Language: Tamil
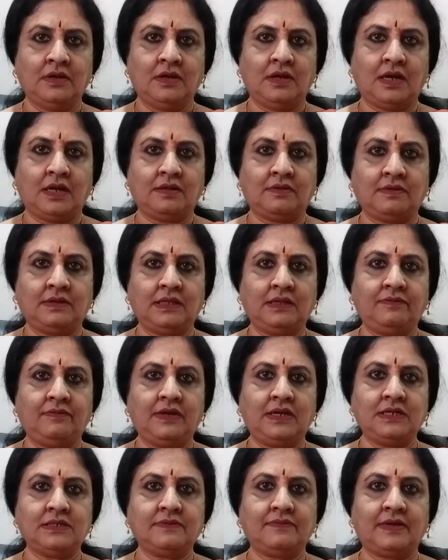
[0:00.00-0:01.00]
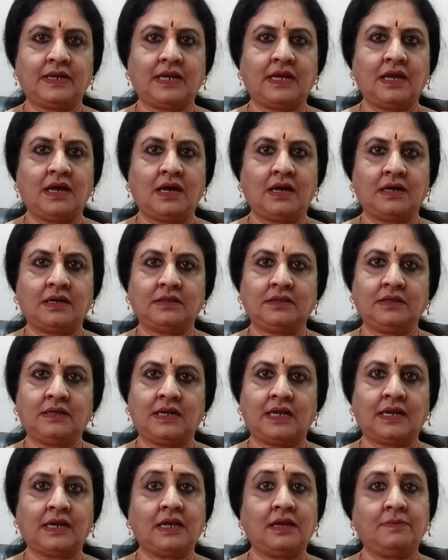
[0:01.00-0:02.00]
அது வந்து வீண் விரையம் ஆகிறதுன்னு
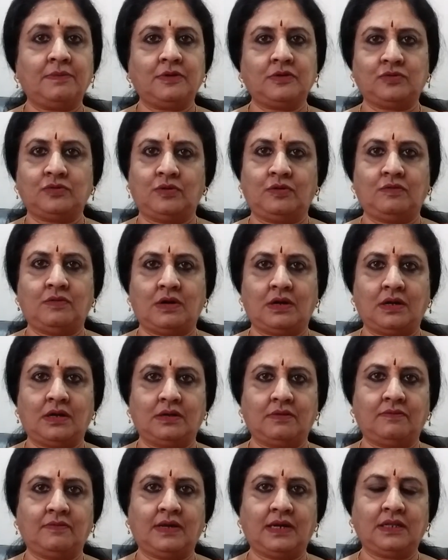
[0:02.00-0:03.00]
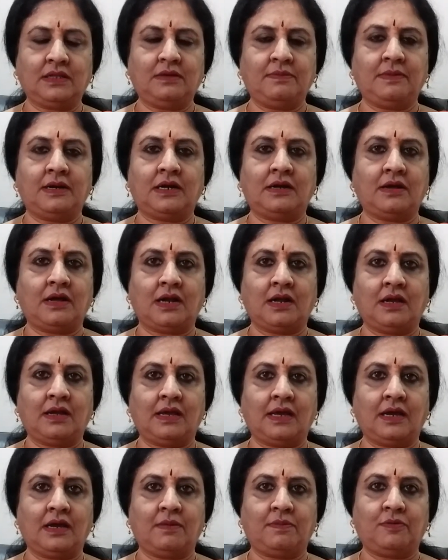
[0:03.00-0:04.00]
நிறையா பேர் சொல்லுவாங்க வரது மேடம் ஆனால்
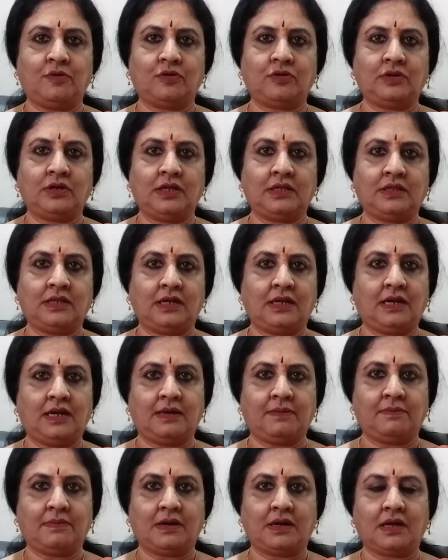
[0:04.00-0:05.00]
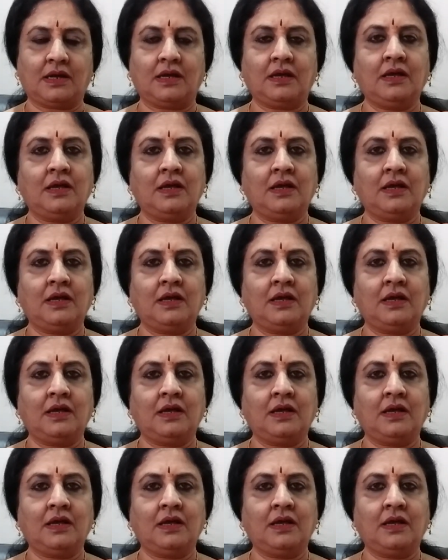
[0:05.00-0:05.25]
எங்கே போகிறதுனே தெரியலம்பாங்க